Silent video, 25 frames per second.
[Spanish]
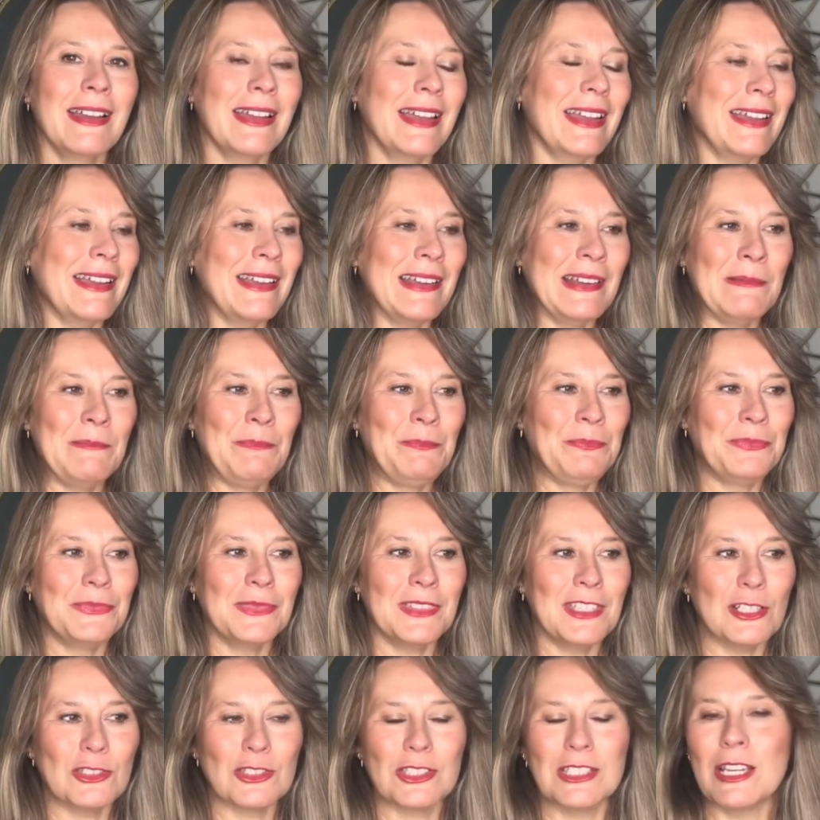Eh,
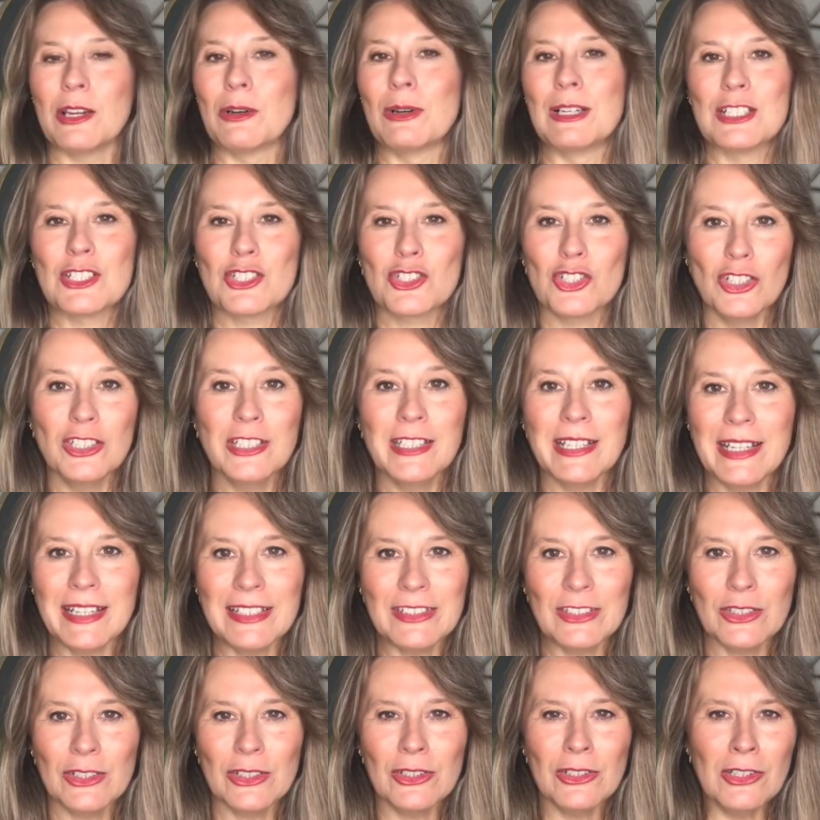ya os digo, al sol
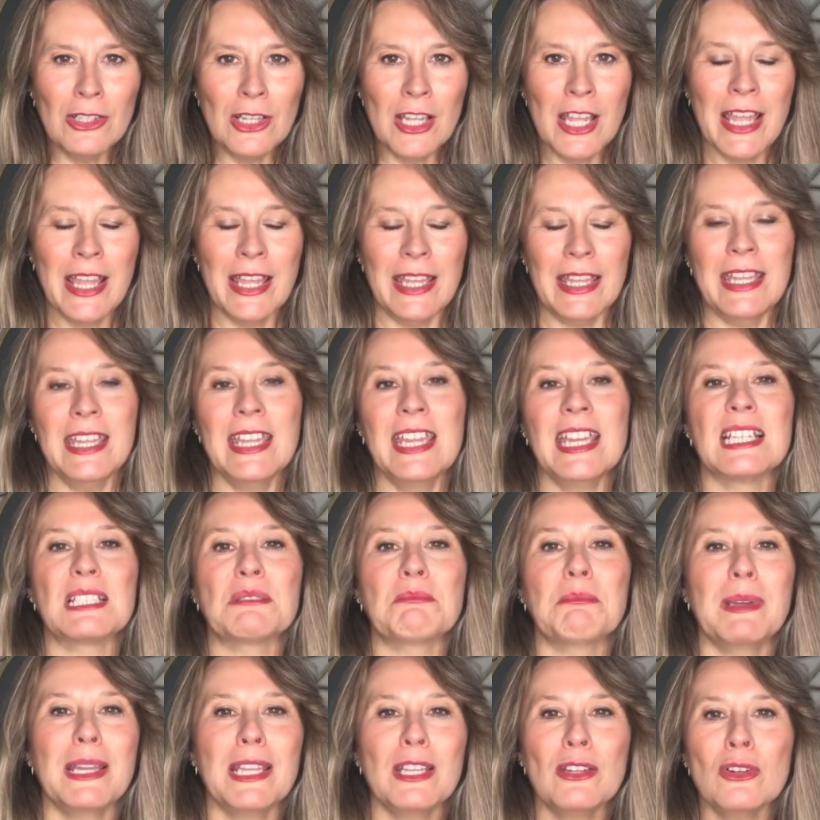directo y
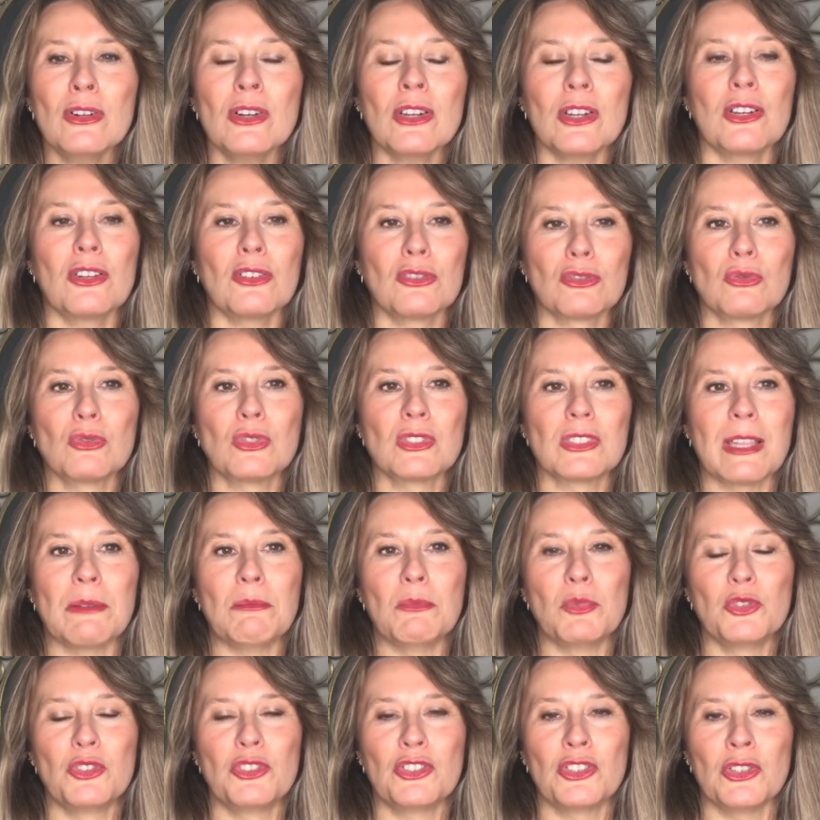espero que os guste
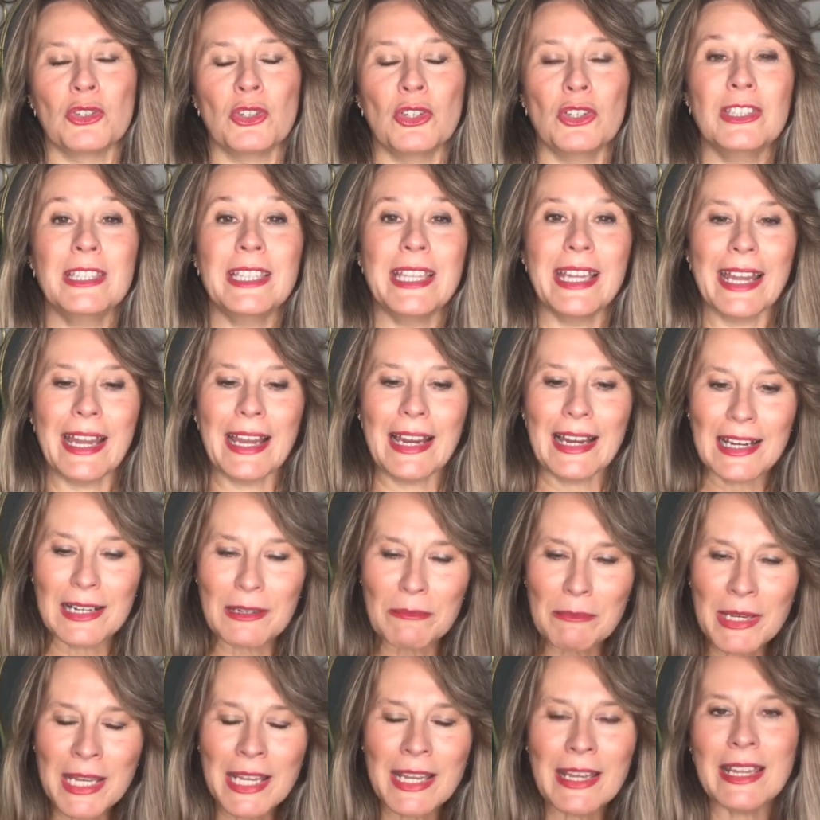mucho.
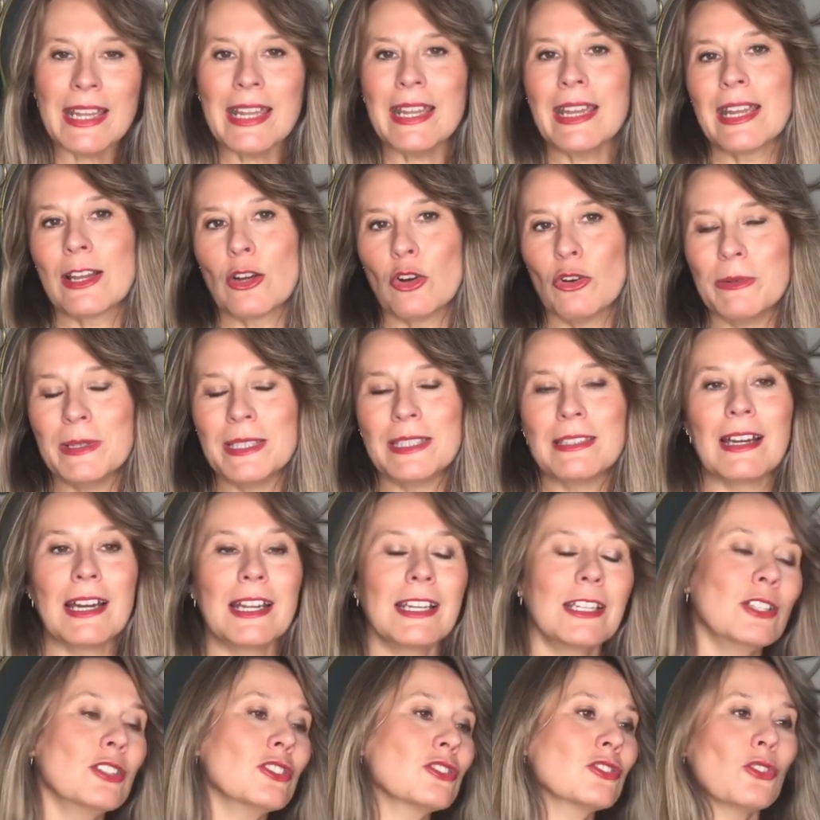Dejadme en
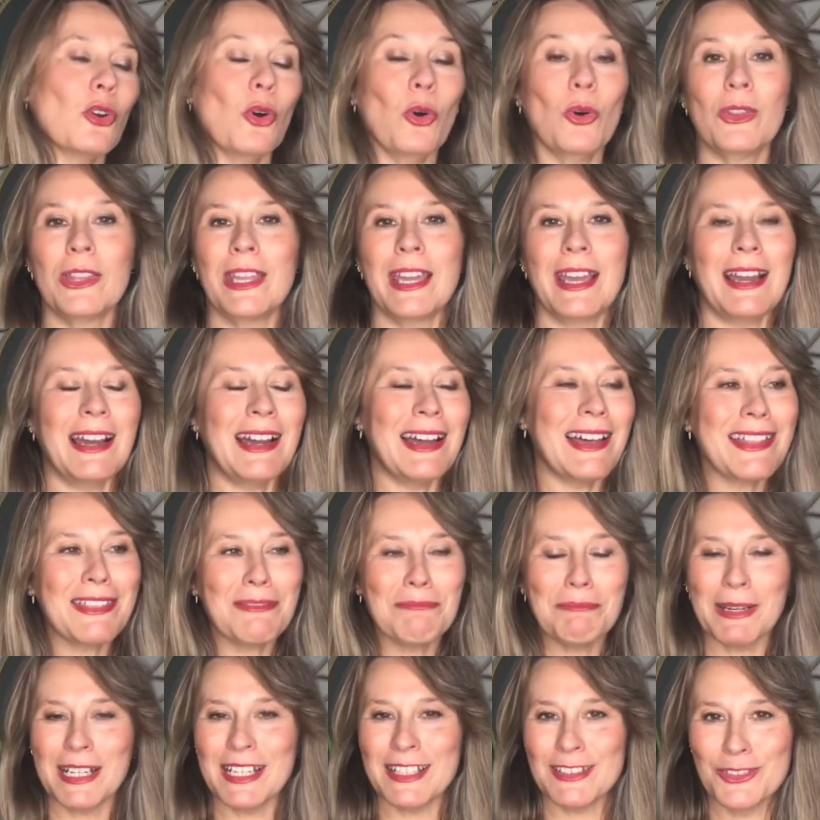comentarios o dejad
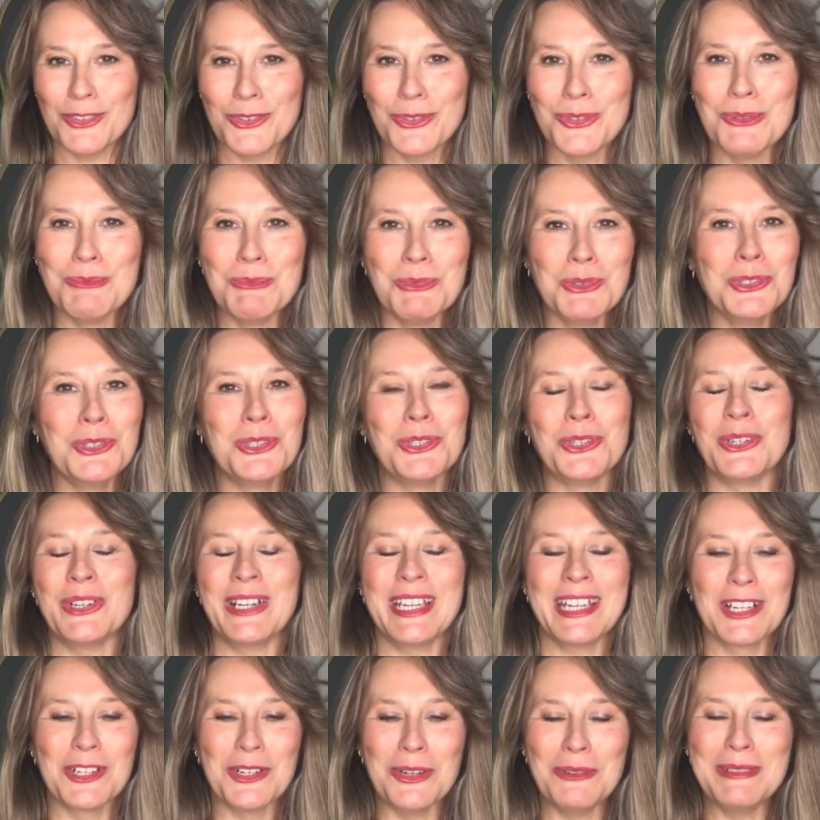para todo el mundo
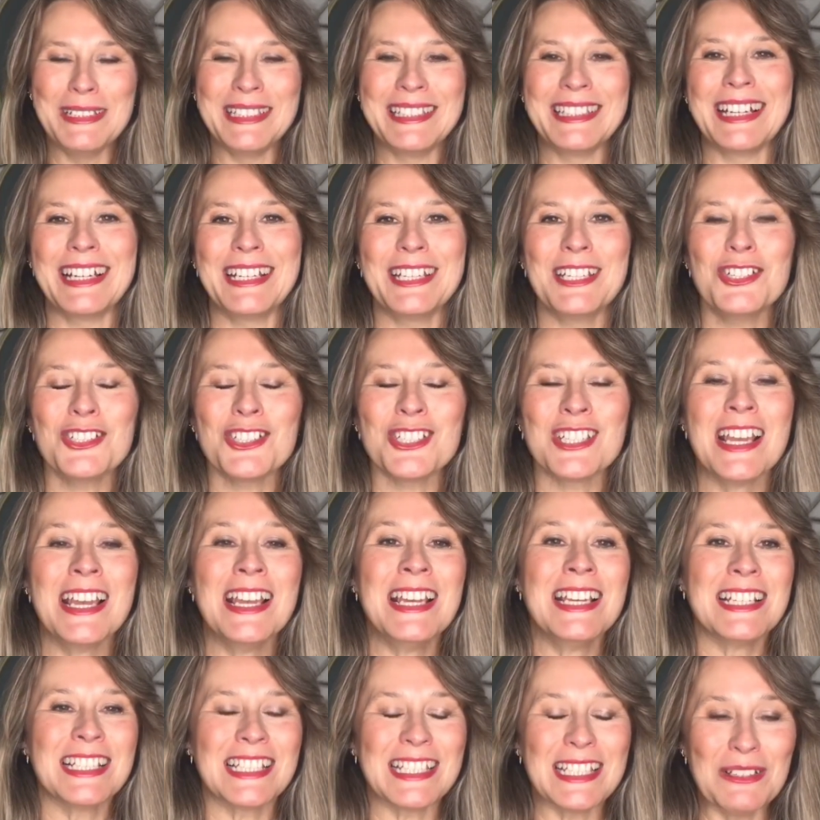en comentarios
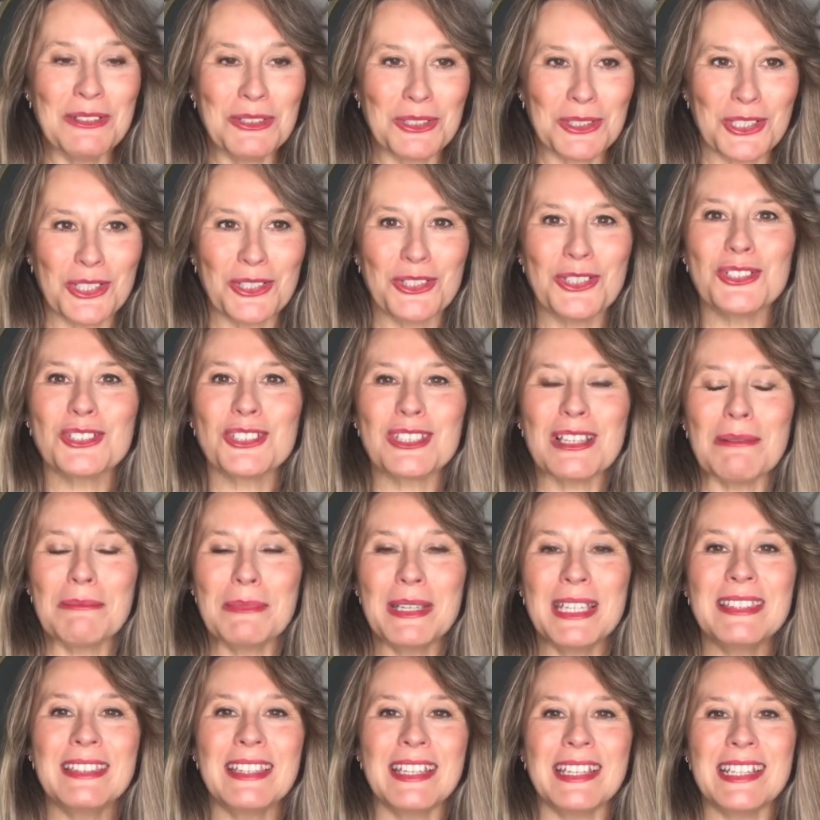si vosotros
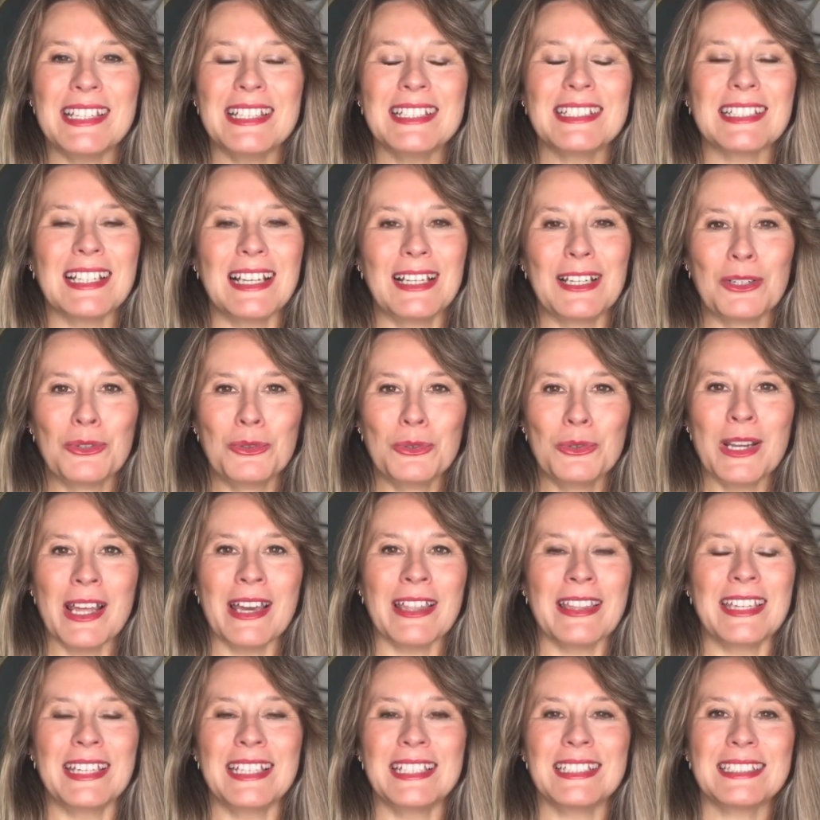también tenéis
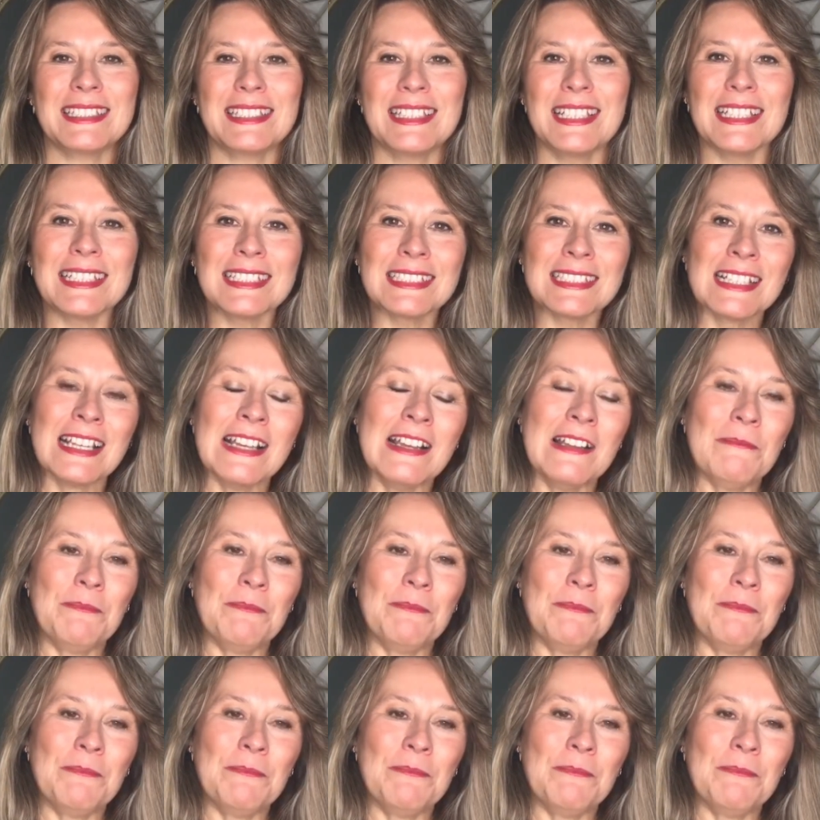alguna de estas